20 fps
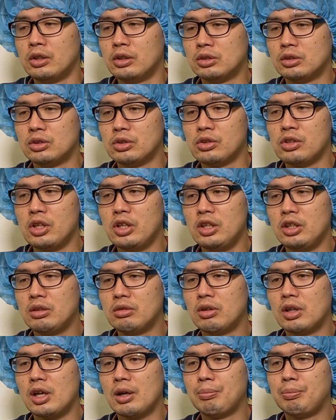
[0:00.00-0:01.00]
ら、うん、
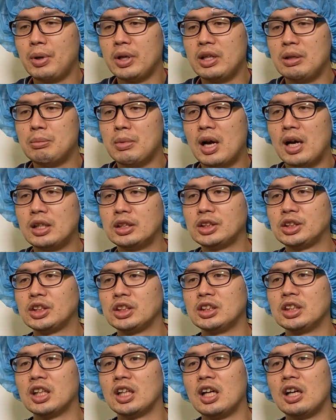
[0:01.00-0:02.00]
セ・リーグはやっぱり今阪
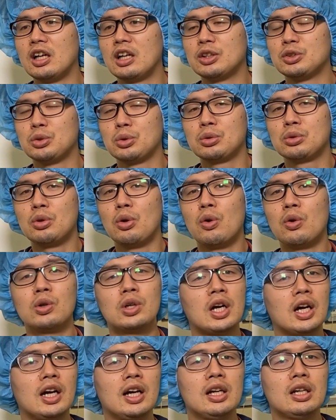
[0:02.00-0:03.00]
神がなんかちょっと
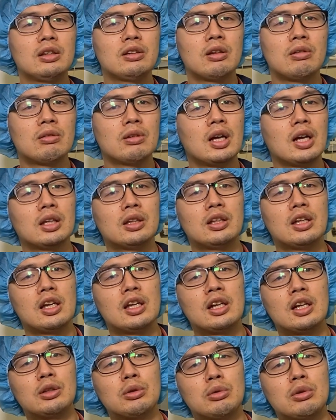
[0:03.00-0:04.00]
輝いてるなって
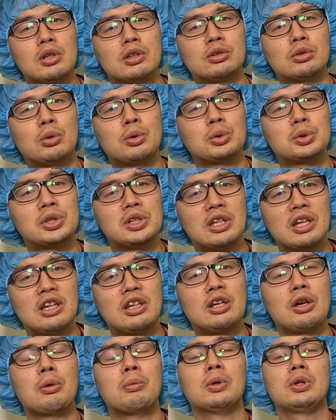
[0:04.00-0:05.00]
なんとなく個人
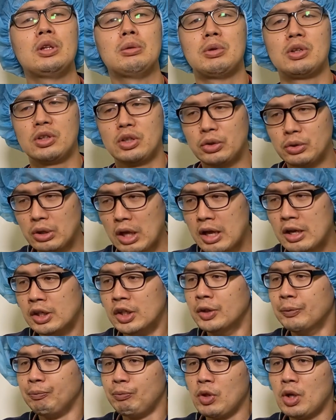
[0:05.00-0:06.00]
的には思ってますけどね
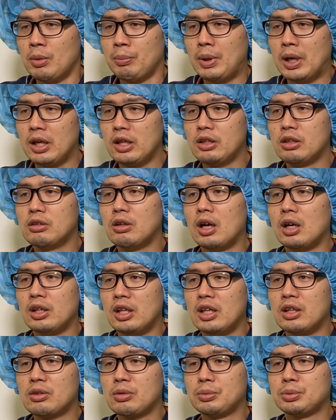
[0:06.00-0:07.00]
パ・リーグは
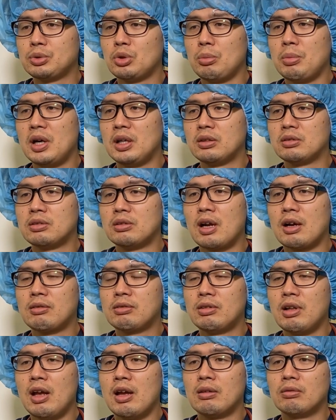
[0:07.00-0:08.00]
ねソフトバンク、
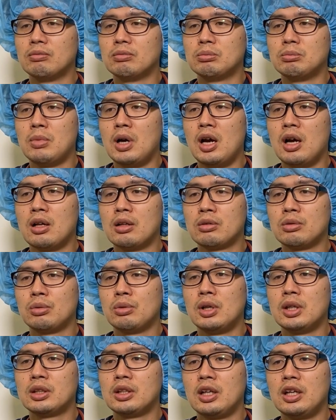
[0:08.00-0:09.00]
楽天、まあ、そ
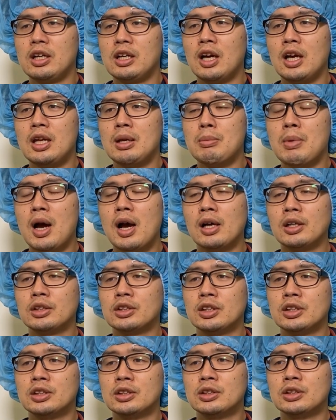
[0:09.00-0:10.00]
の辺りが今、
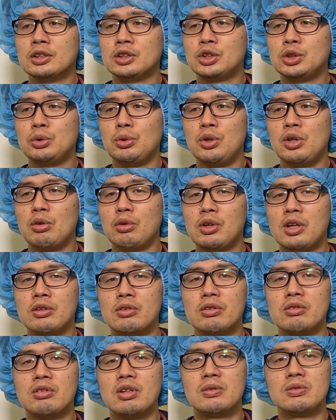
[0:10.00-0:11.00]
えー、しのぎを
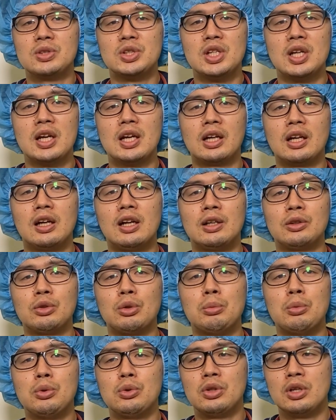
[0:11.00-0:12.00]
削ってるんじゃないかな
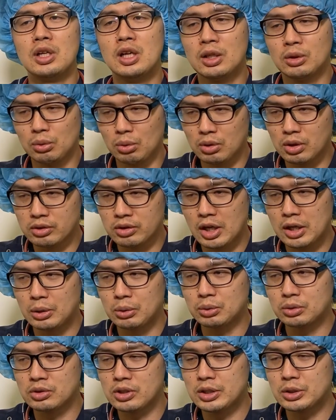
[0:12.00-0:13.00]
と思うんでなんとか最
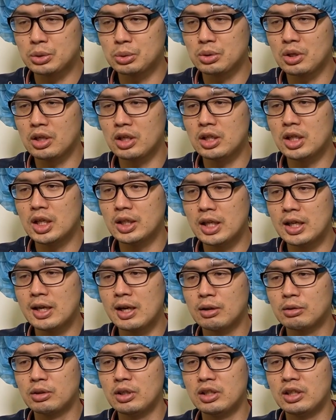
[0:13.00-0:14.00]
後最終的にはね
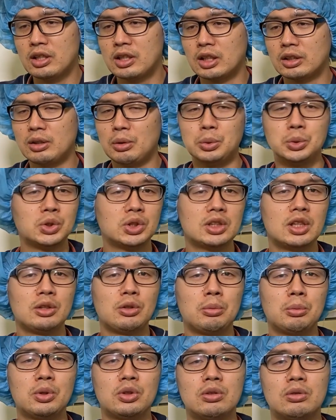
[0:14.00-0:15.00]
楽天に勝ってほしいな
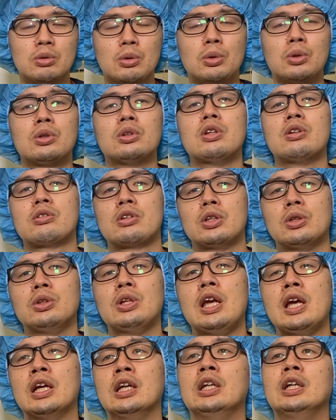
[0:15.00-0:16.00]
と思ってるところですけど
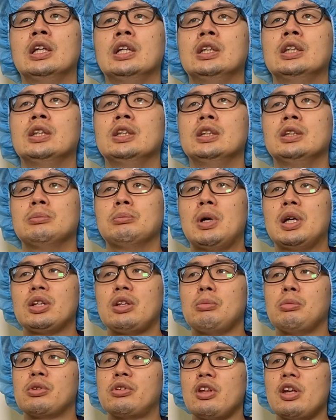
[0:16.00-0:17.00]
ね。まあ
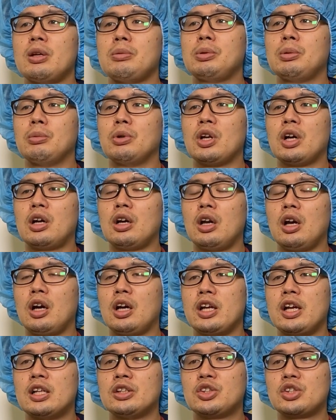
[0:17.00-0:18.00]
でも西武もなかな
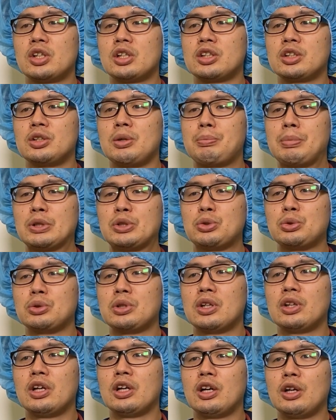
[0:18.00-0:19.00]
かやんちゃなやっぱ集
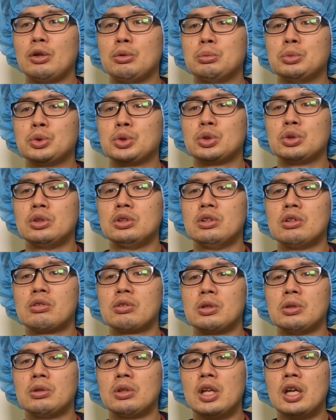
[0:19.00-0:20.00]
団だから面白いんで
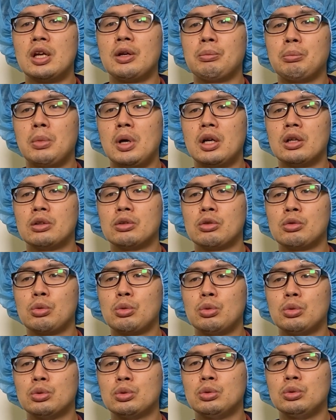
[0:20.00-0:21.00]
すけどねまあそ
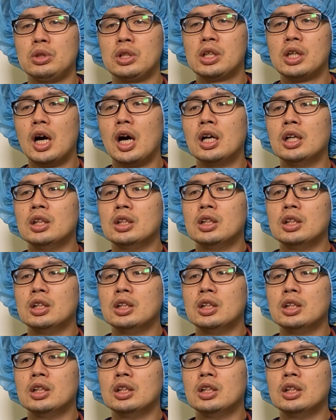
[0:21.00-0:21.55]
こをどうにか